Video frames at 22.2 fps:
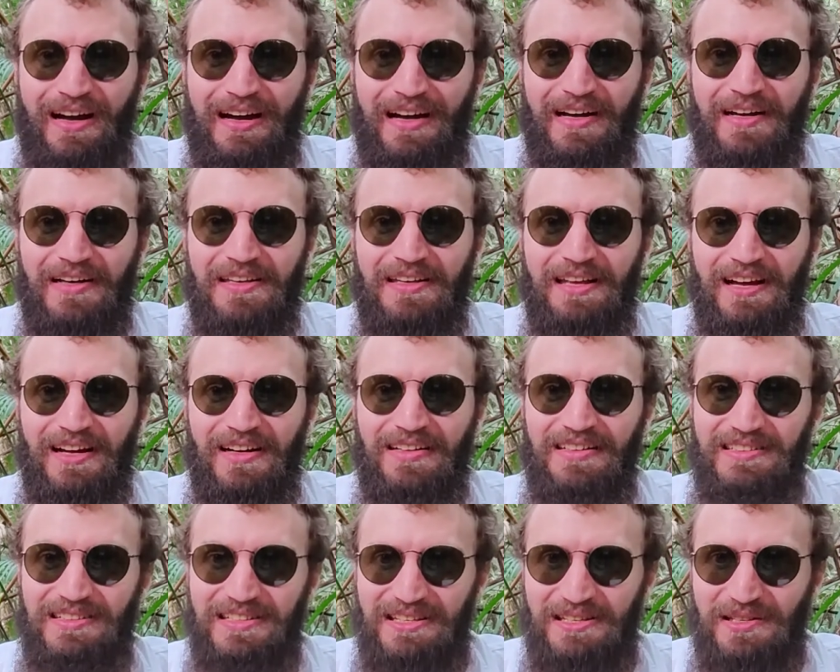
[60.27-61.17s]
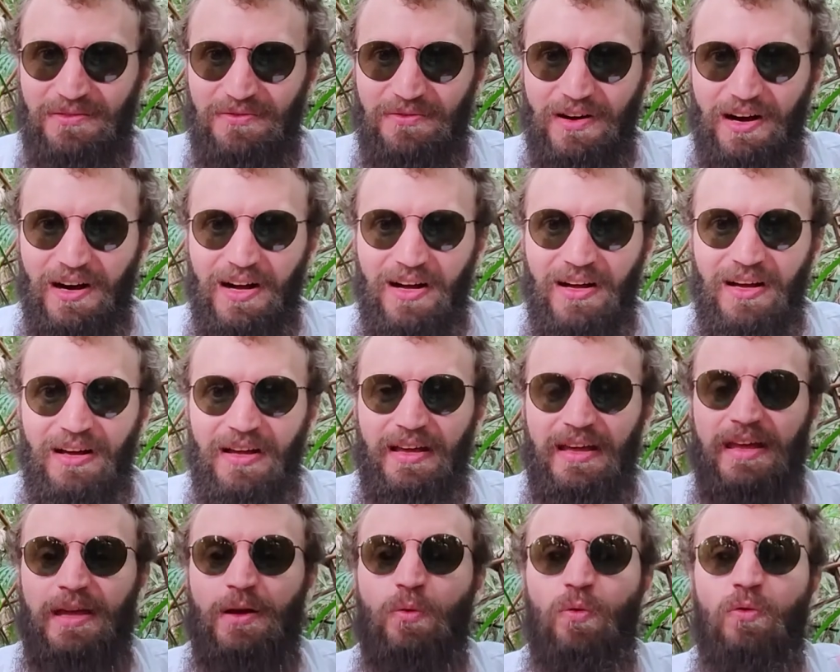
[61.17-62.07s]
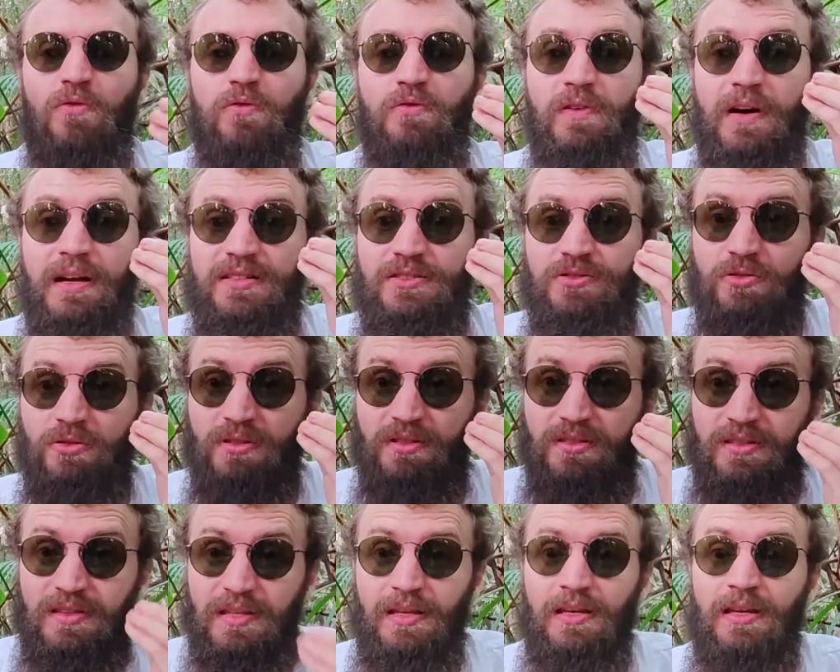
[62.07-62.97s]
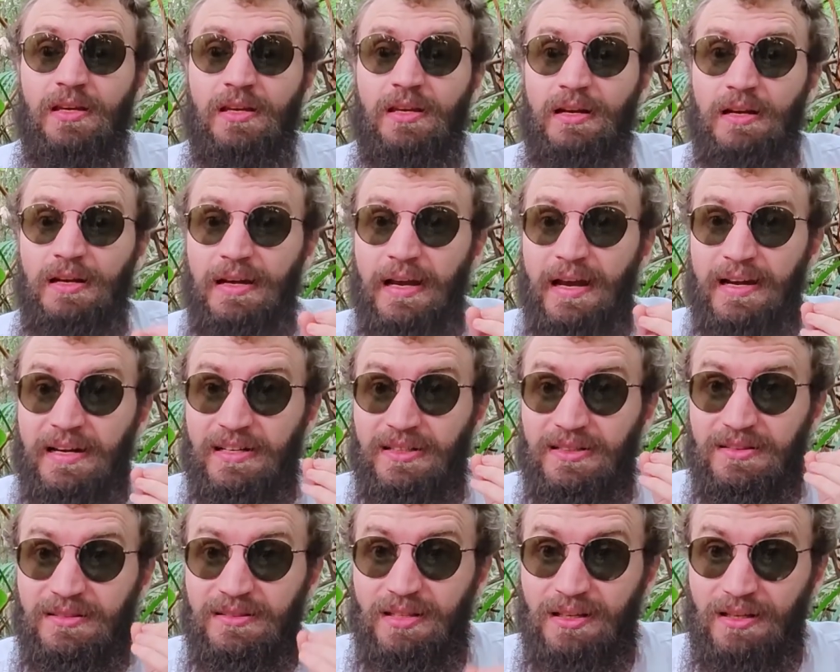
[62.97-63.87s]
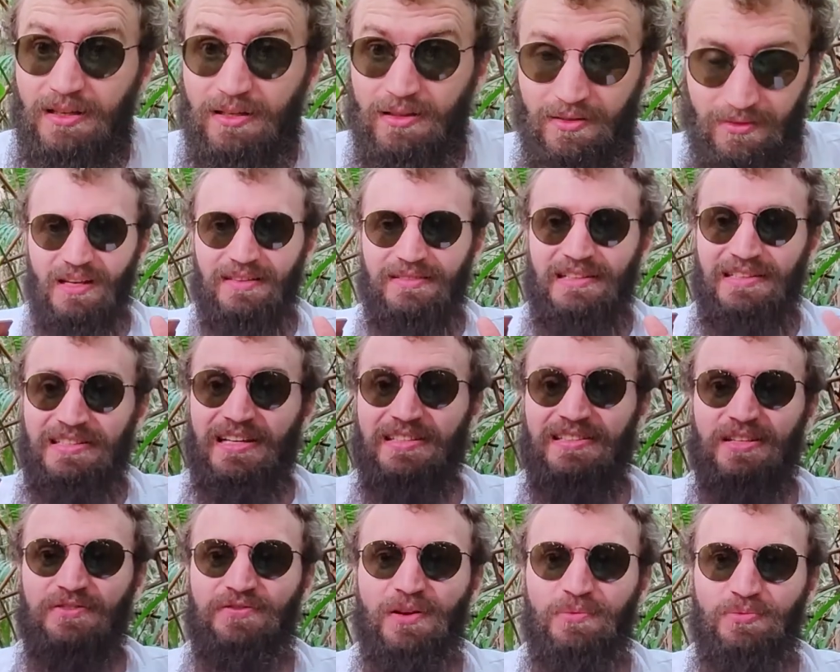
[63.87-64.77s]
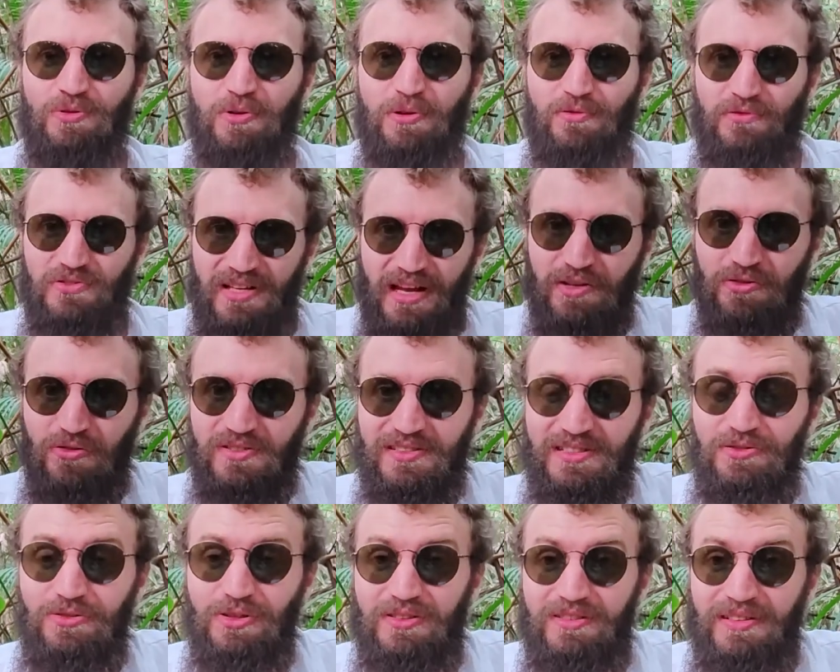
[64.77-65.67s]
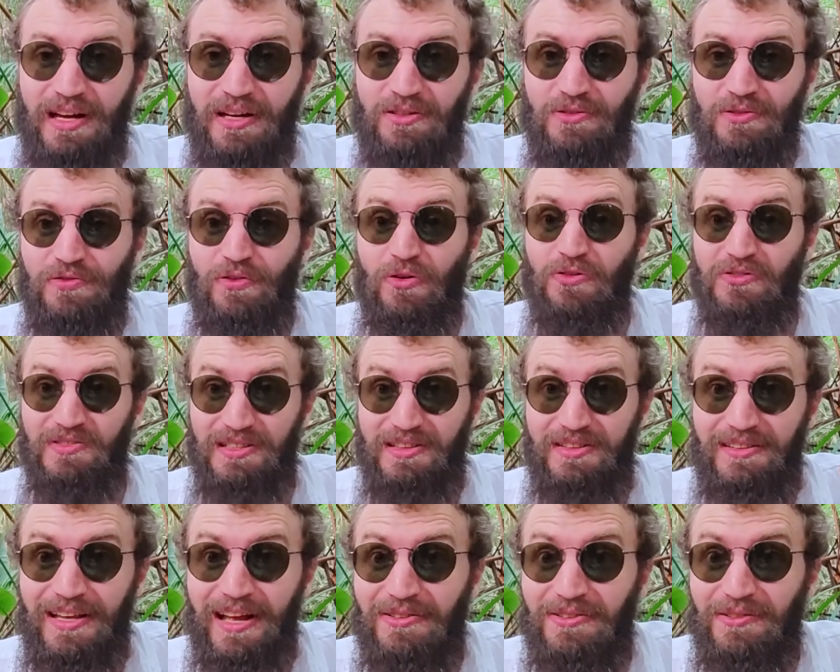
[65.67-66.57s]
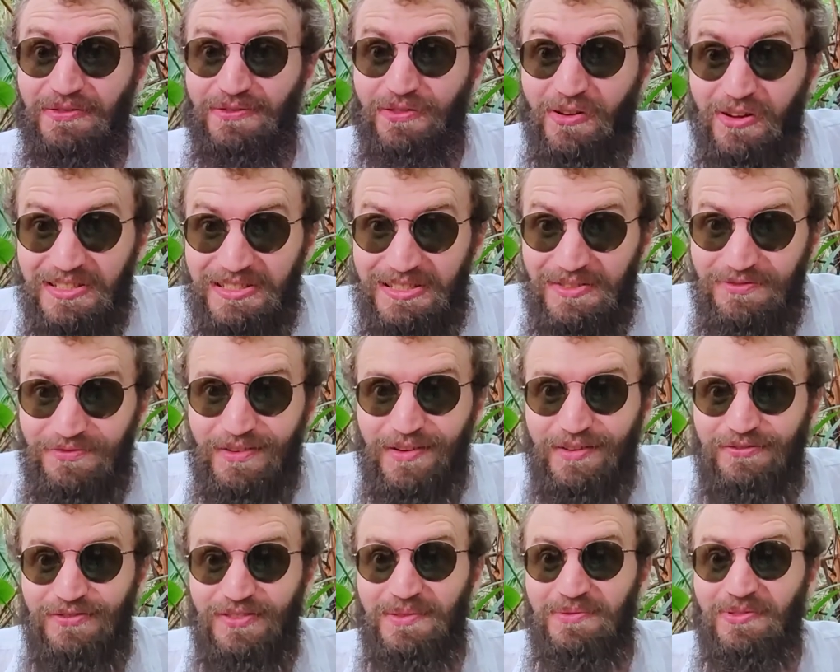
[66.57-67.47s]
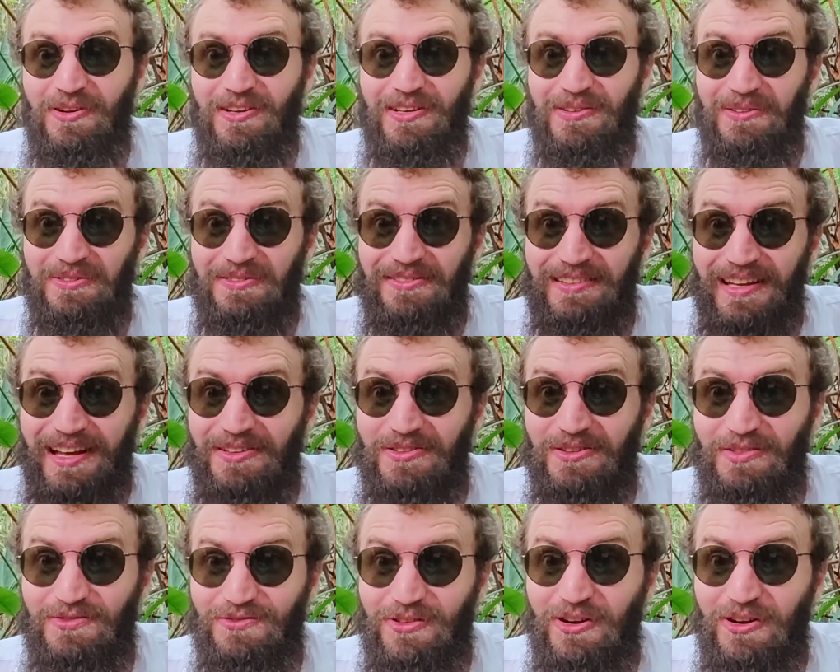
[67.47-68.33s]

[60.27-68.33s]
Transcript: rien qui va et on va se délecter. Déjà, c'est fabuleux. Vous allez sur le site de Terre de France. C'est Terre de France qui fait le fibre. Vous compte Terre de